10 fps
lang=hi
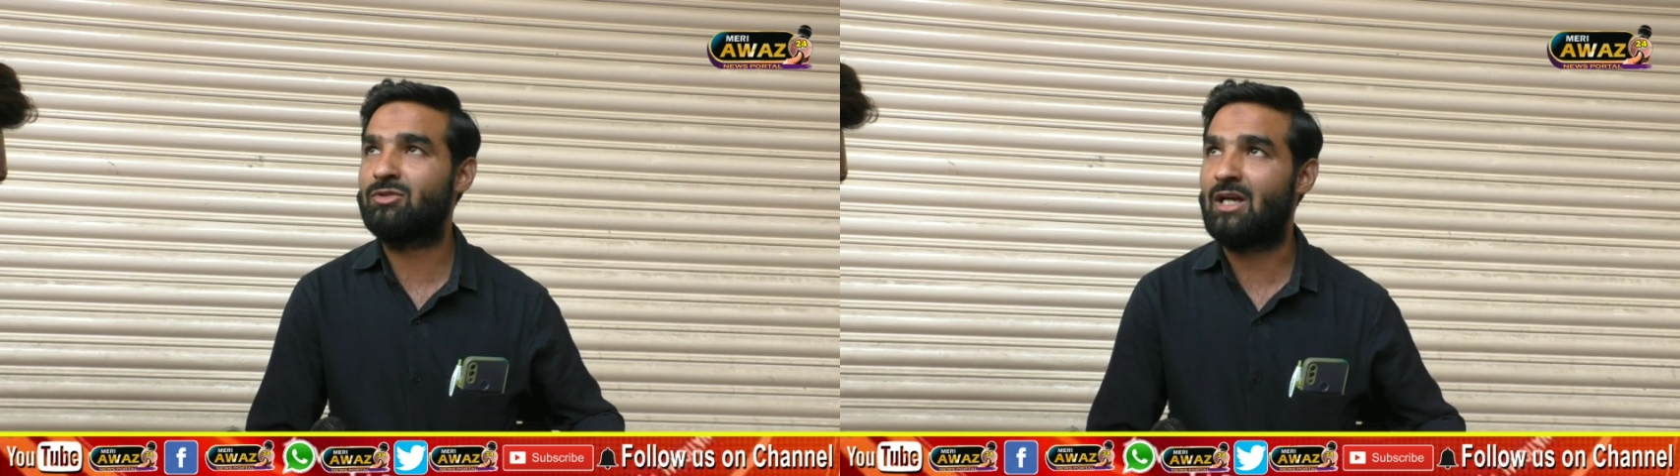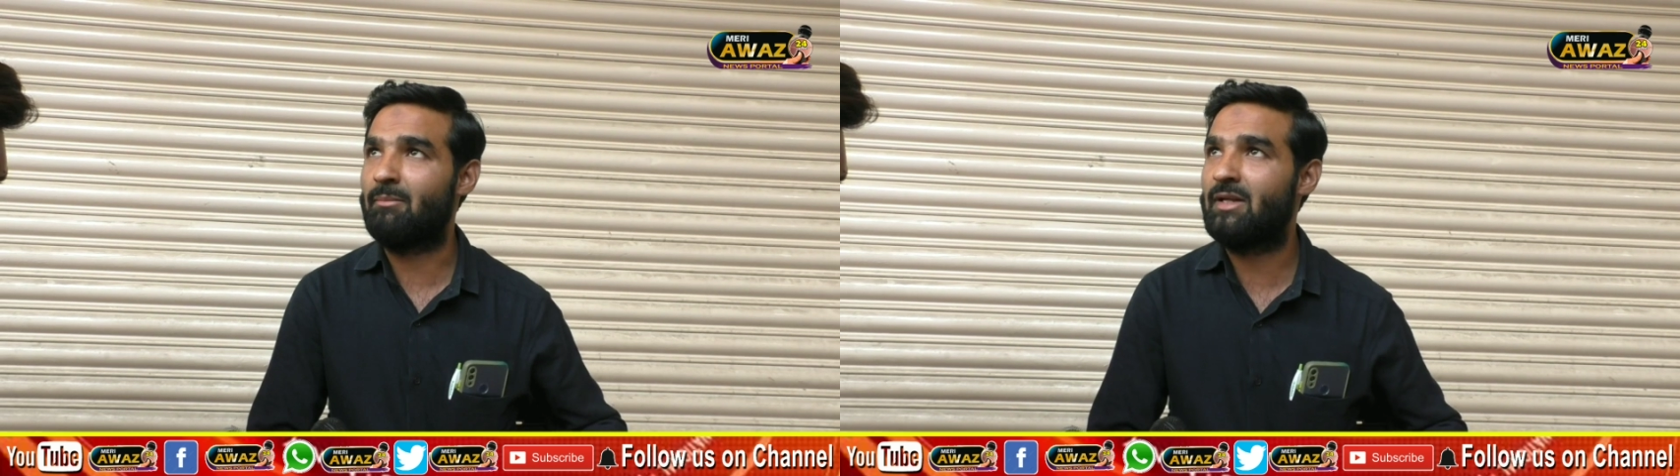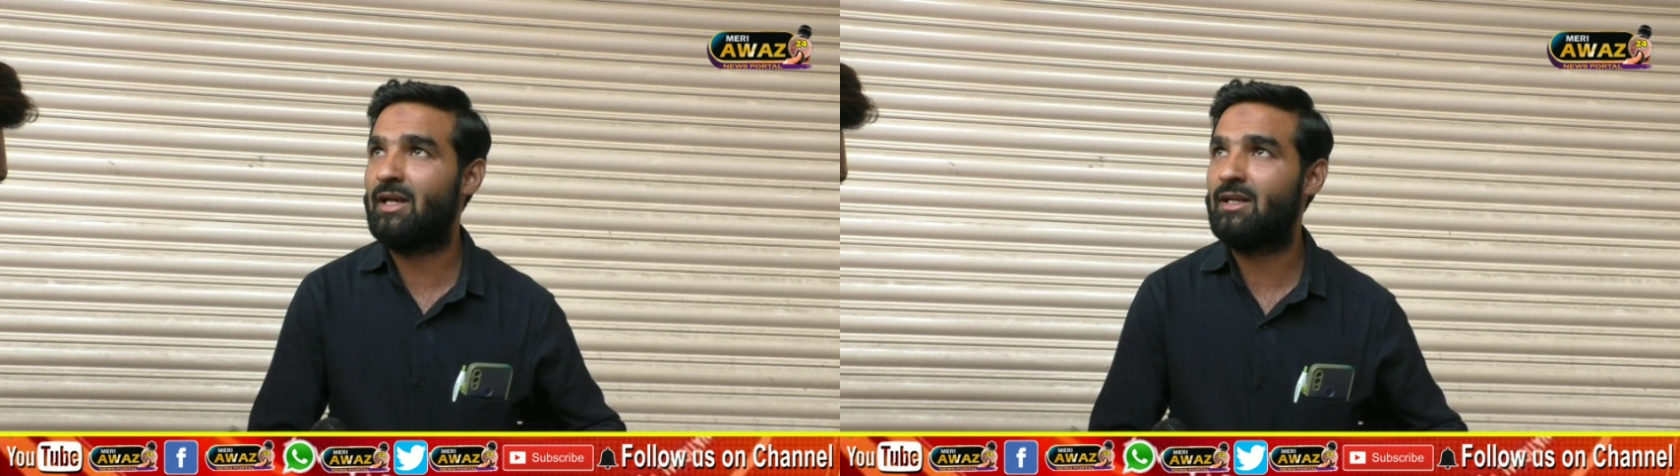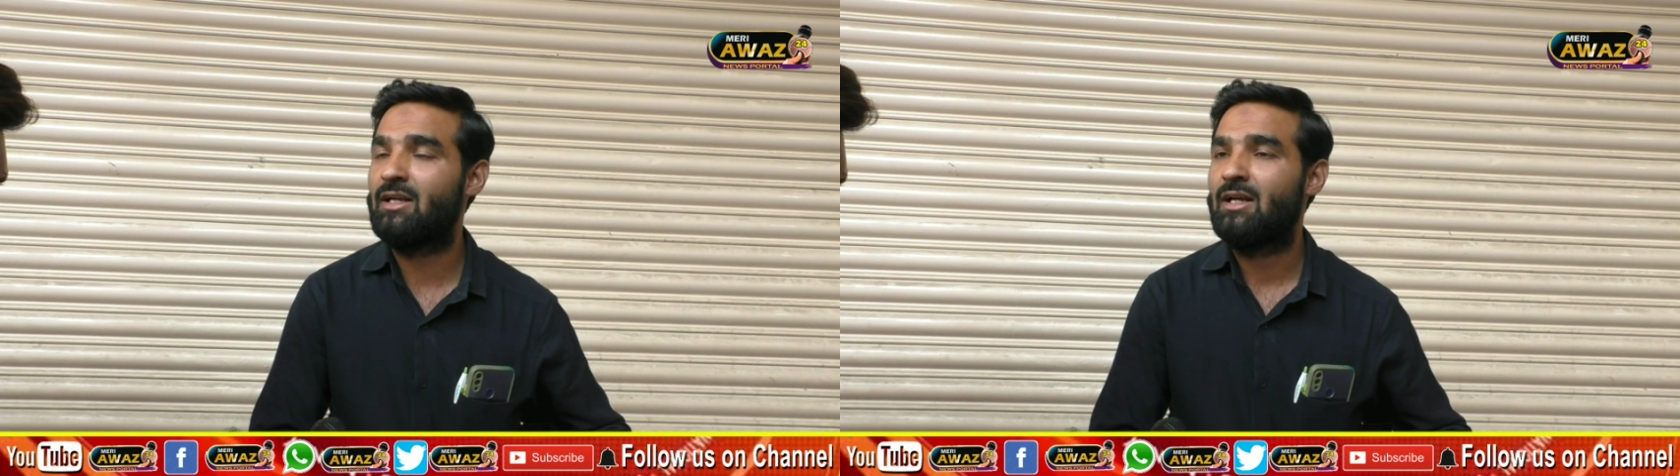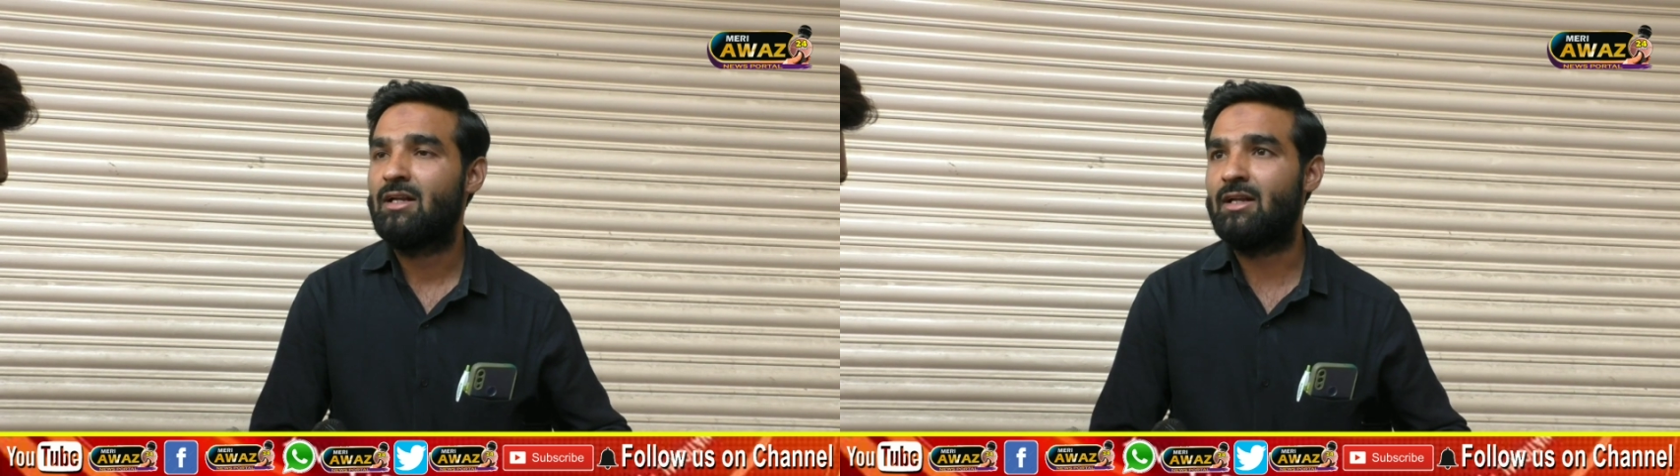वो सामने आए
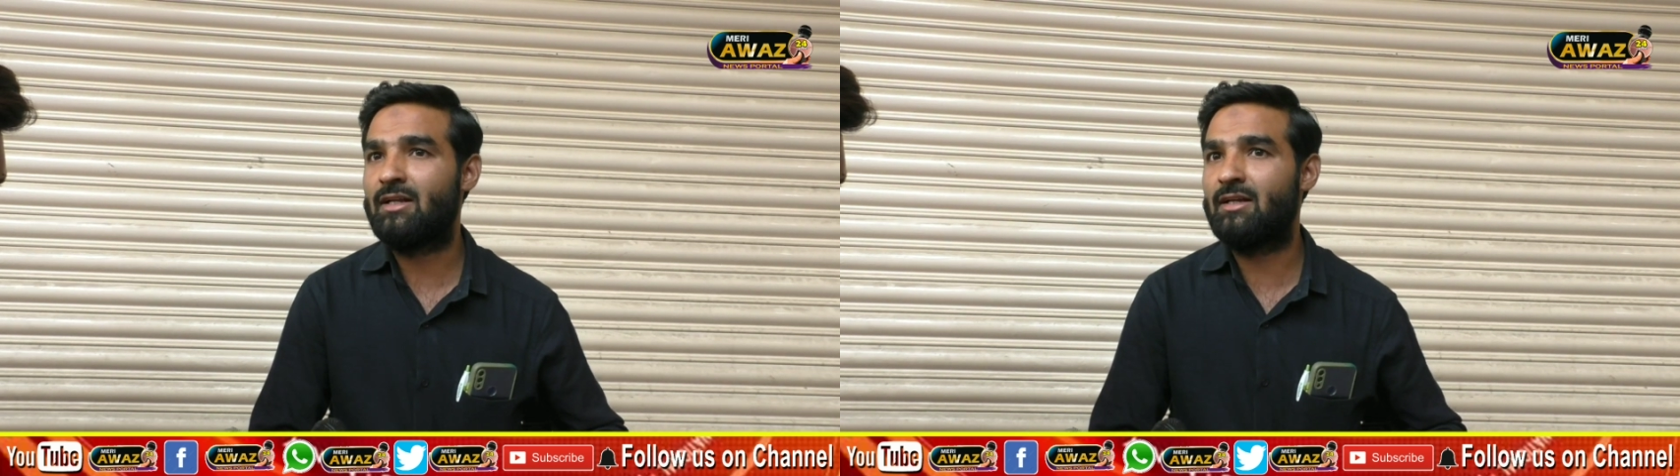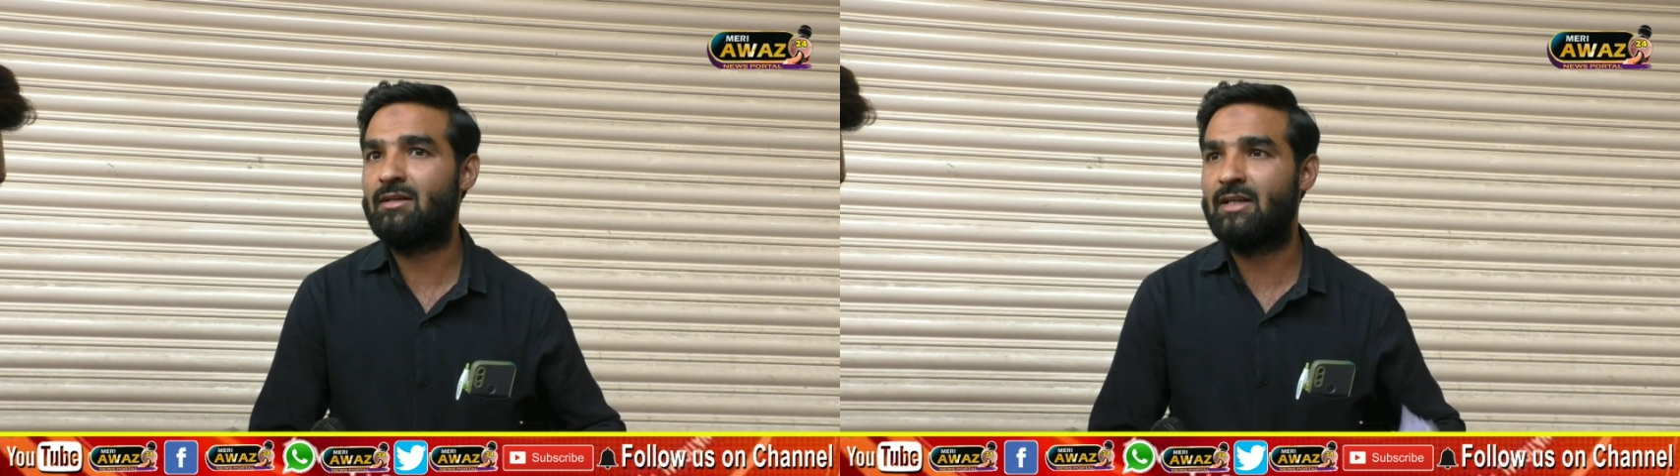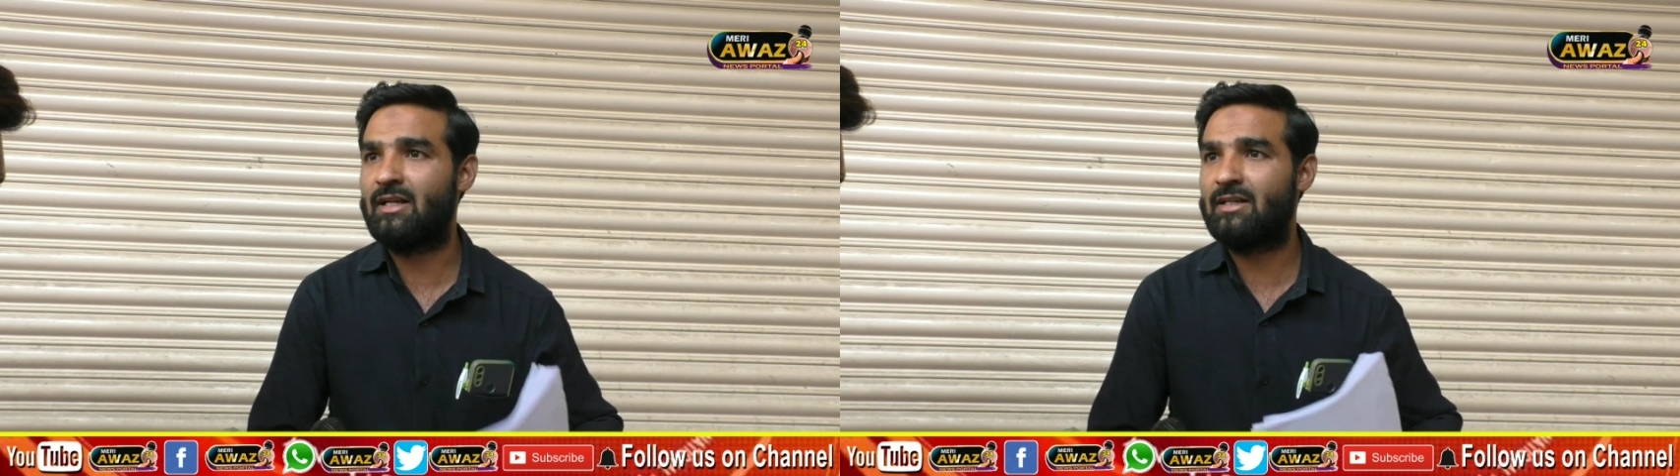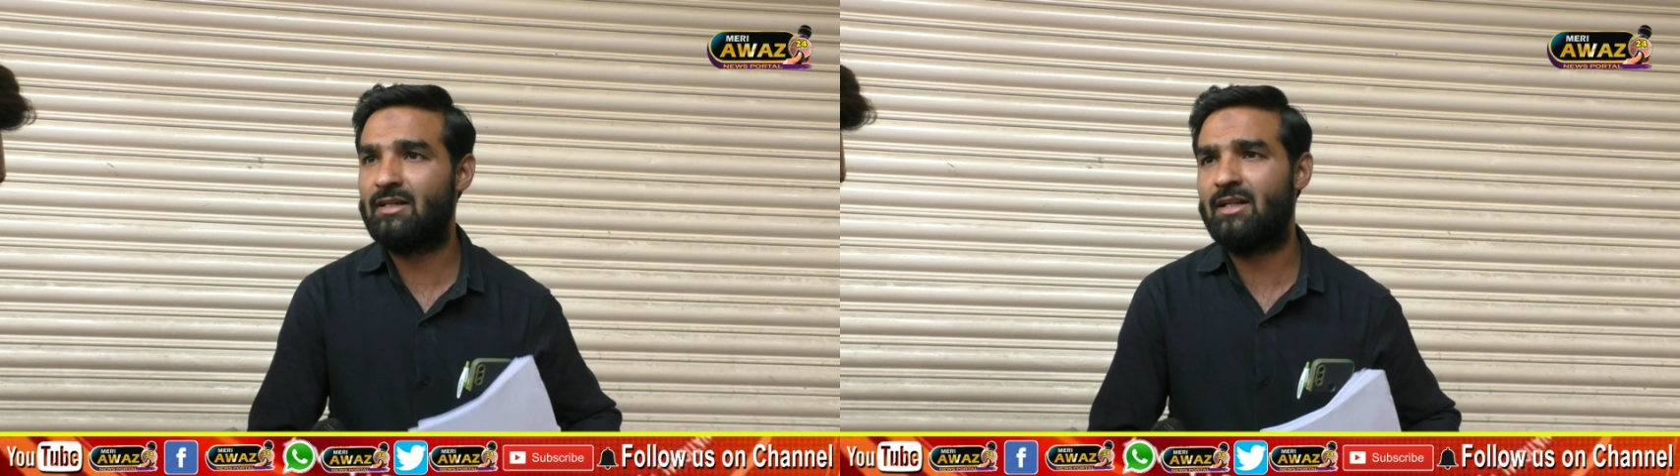लेकिन डर के